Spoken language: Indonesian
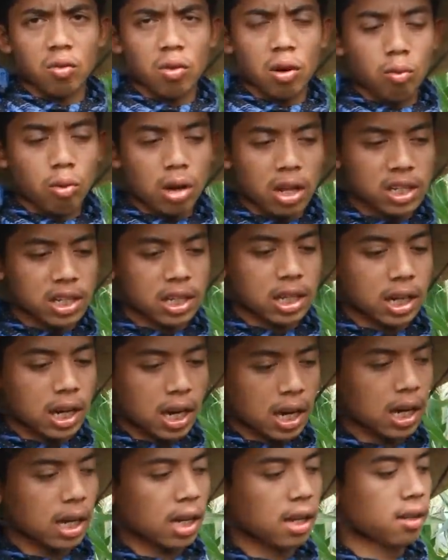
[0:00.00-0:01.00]
dua bulan
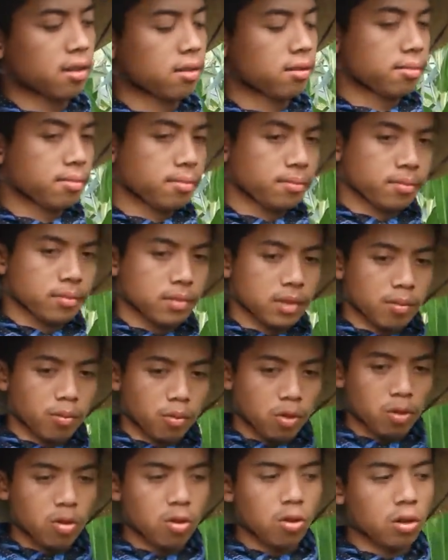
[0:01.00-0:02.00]
setengah Cepatnya,
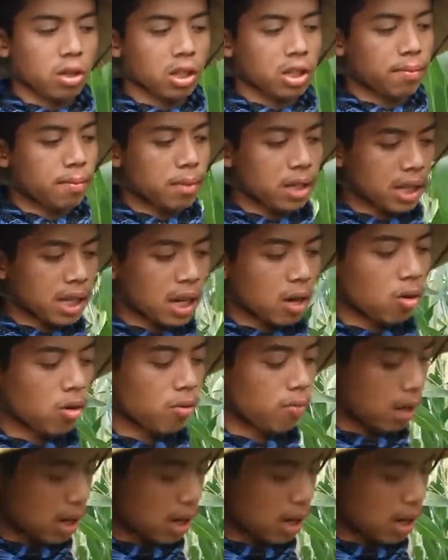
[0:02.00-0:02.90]
mohon cepat jagong